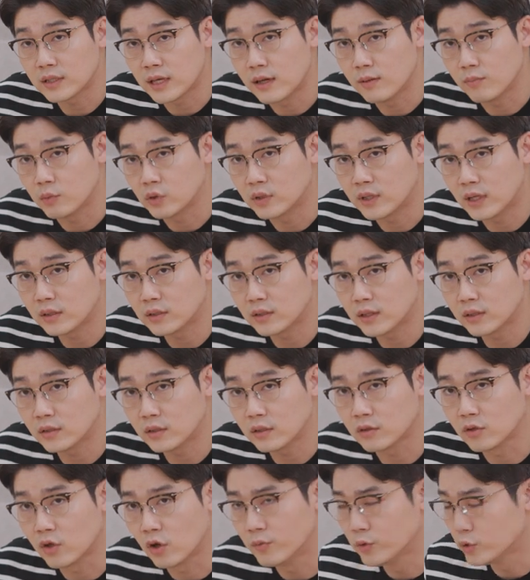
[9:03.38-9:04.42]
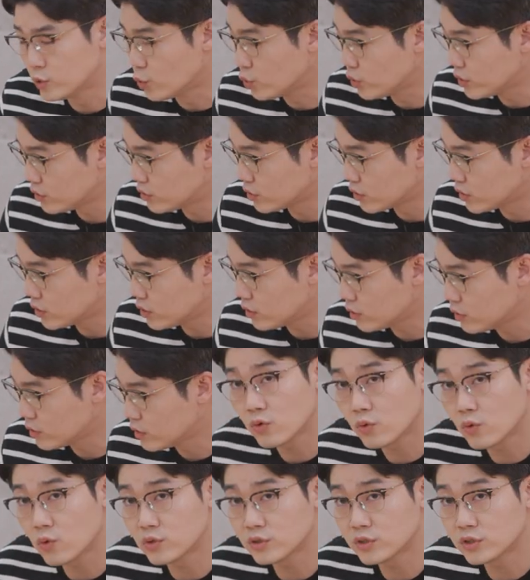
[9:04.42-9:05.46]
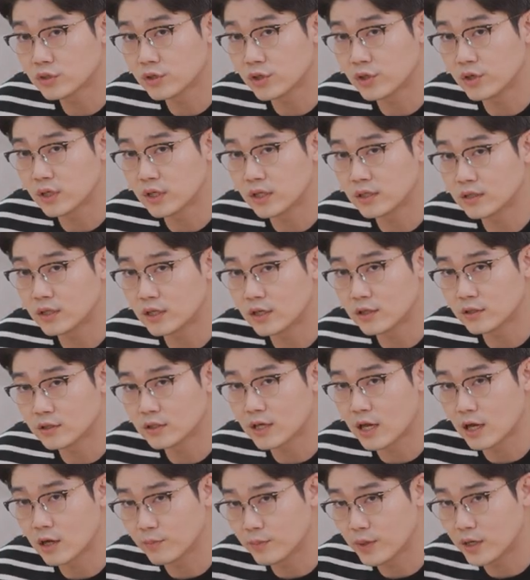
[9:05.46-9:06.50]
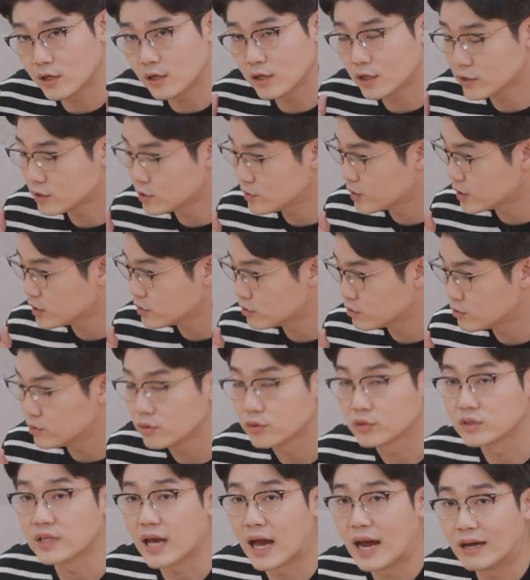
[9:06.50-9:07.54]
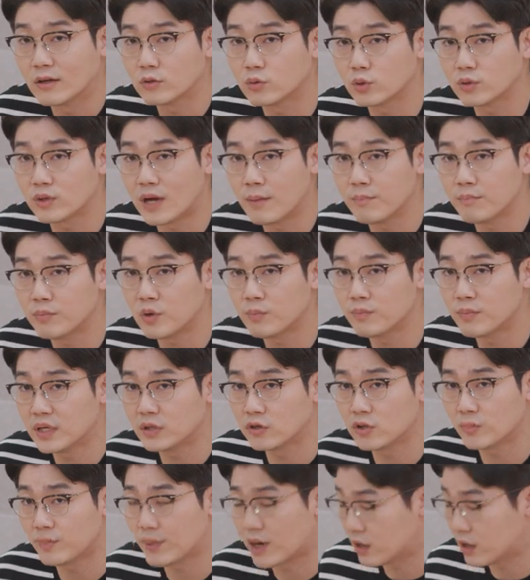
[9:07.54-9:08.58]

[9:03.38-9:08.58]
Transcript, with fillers: 잘 못할 때는 너무 여기서 성공시켜야겠다라는 강박을 갖지 마시고 장소를 한 번만 더